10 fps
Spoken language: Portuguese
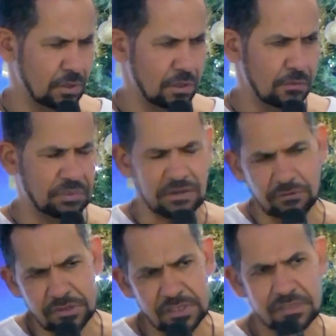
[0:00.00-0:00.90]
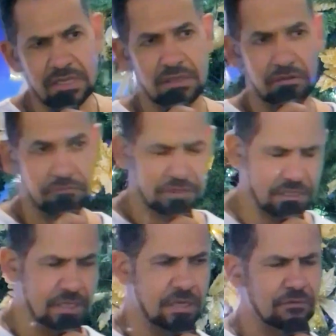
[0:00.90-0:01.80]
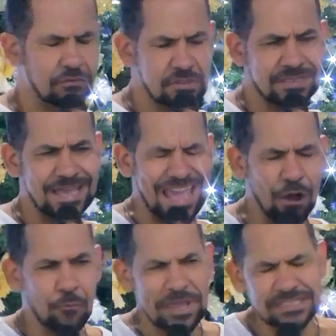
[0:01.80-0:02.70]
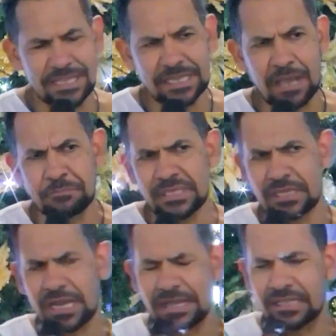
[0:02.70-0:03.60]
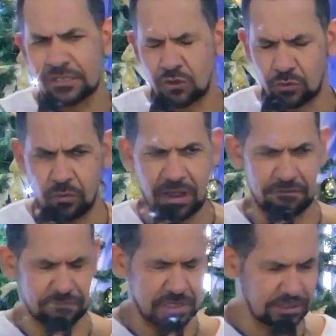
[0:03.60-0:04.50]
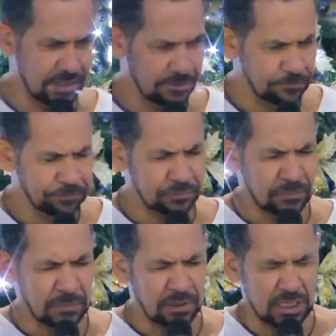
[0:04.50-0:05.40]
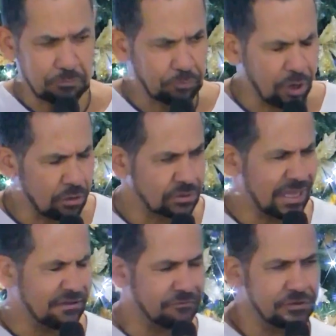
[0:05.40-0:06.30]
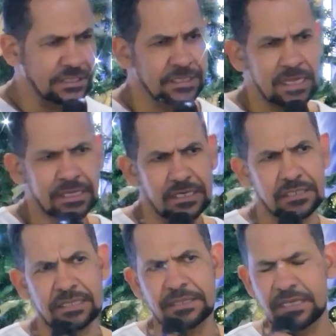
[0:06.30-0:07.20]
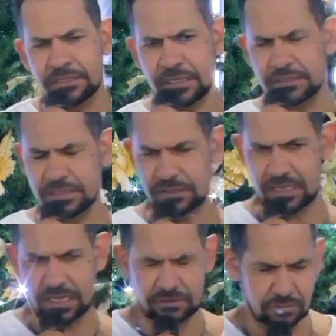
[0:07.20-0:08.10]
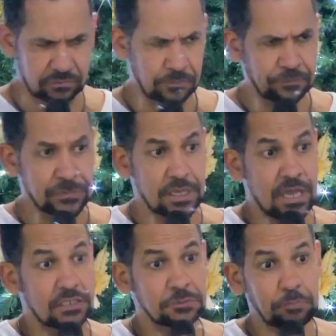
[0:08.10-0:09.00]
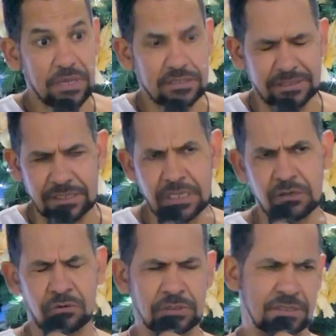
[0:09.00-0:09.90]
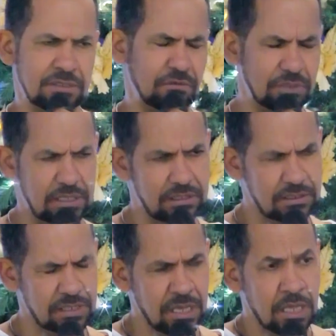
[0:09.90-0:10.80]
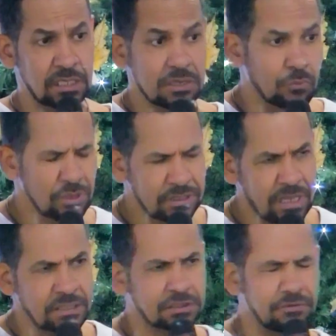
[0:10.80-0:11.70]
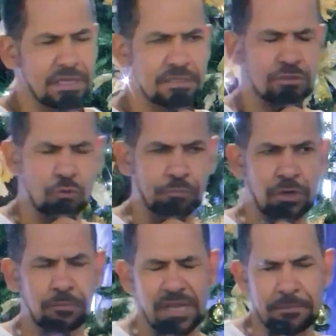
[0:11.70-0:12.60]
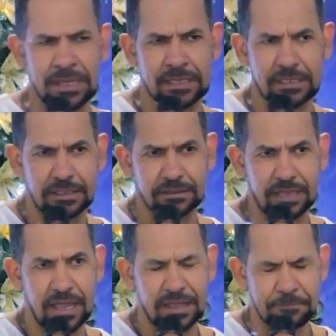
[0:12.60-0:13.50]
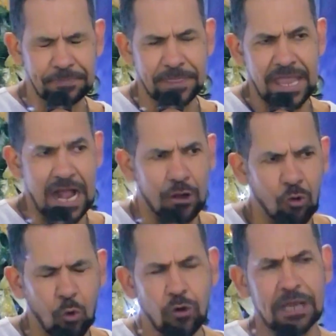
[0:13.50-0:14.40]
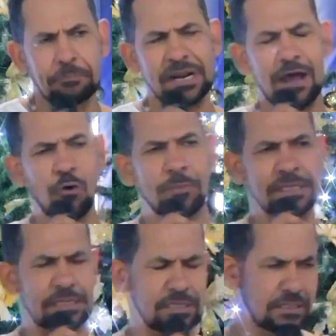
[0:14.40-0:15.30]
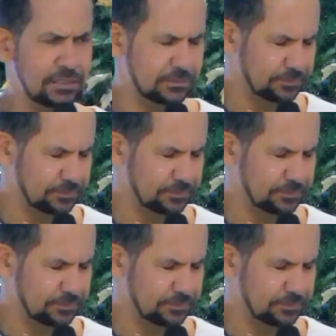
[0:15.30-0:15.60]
Para você servir, você realmente tem que abdicar da sua vida em prol da vida daquele que está necessitado e respeitando a condição dele, que muitas vezes o problema que ele está é a cura para a alma dele,